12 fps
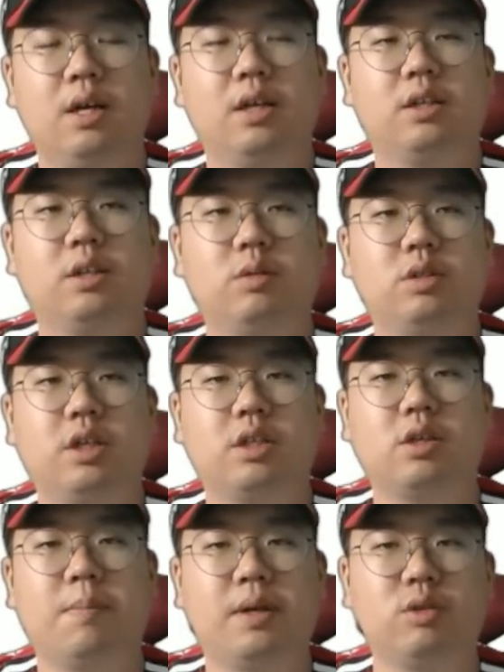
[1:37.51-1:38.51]
그리고 이제
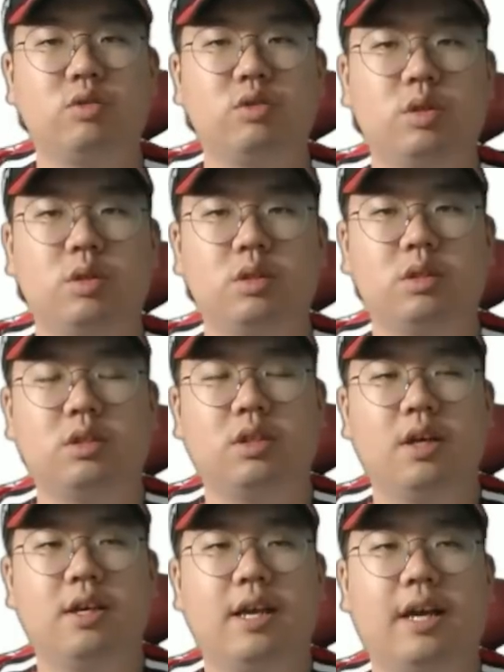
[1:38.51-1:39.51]
선발 순서는
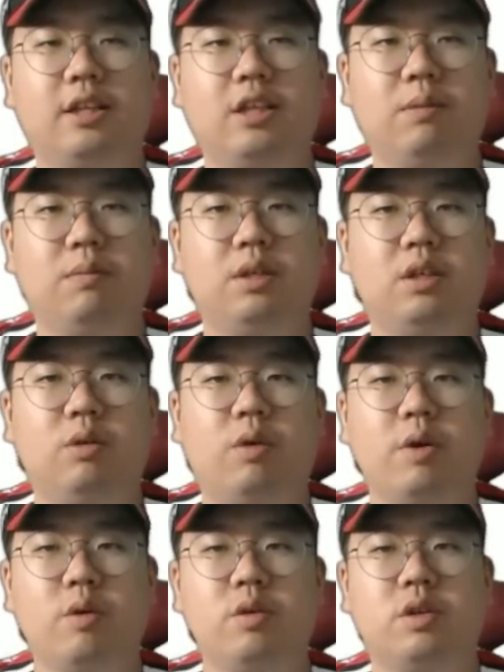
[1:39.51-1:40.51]
양 팀이
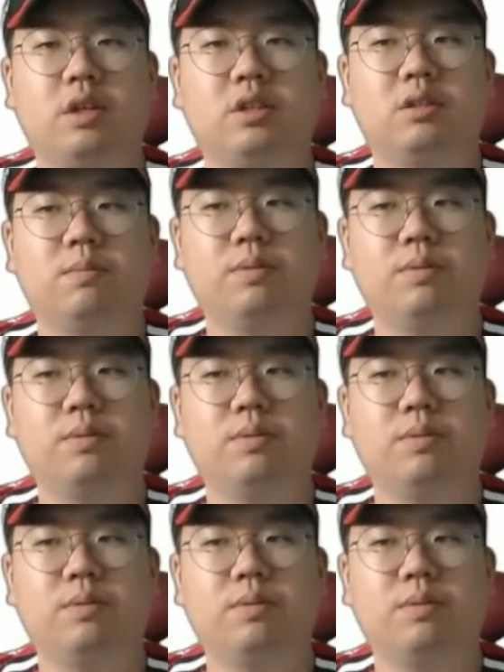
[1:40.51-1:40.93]
화요일에는